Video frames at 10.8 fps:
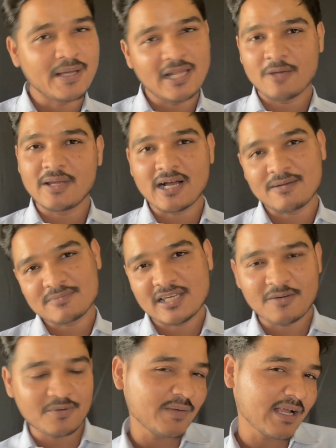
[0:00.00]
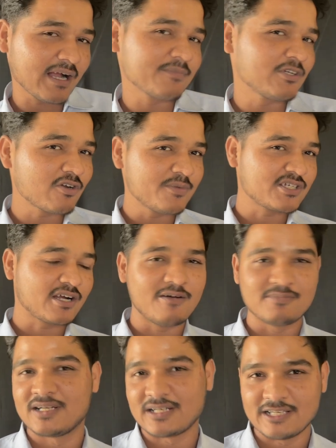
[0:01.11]
पहले भी काम की अभी भी काम की और हमेशा
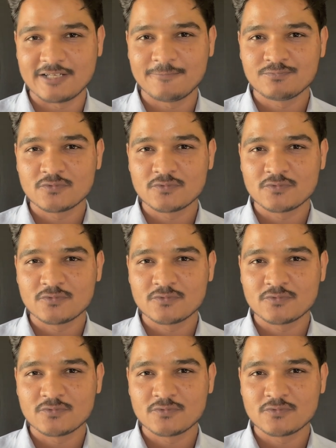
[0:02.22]
काम कर रही है